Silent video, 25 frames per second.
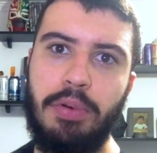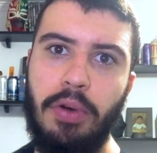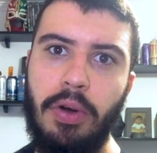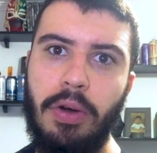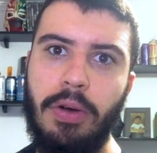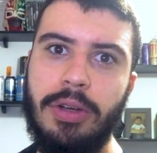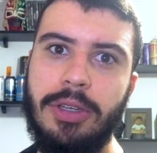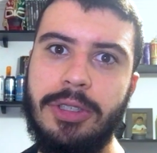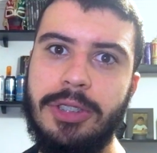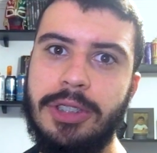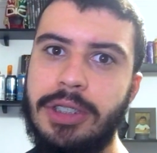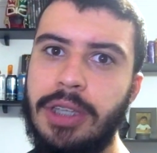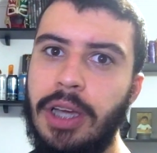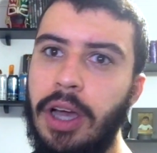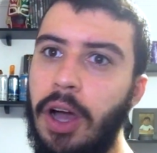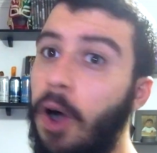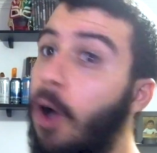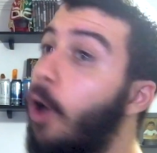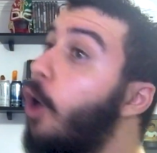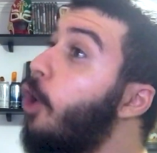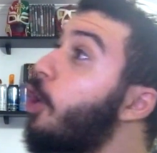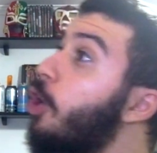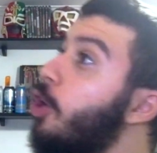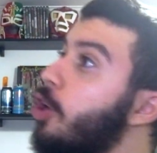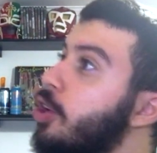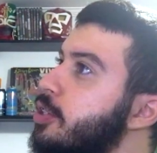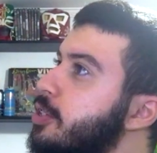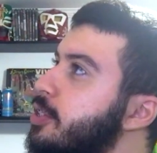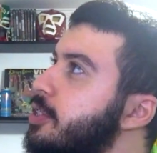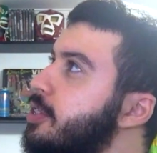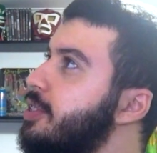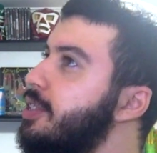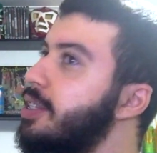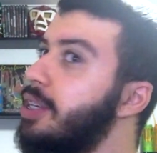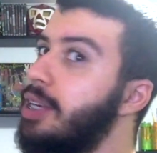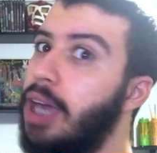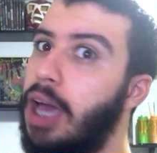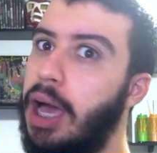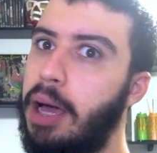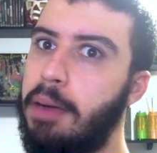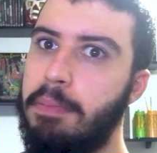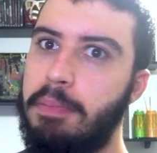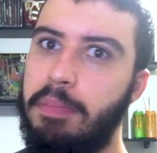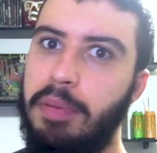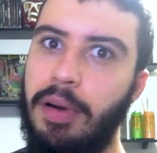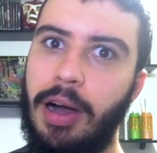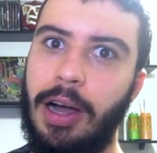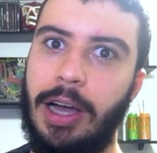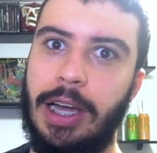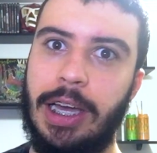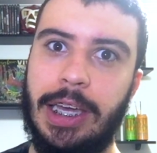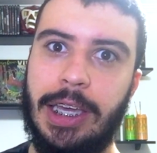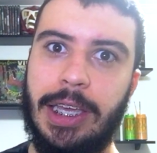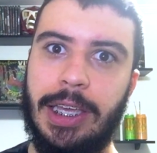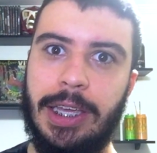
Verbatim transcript: Brooks ou CM Punk?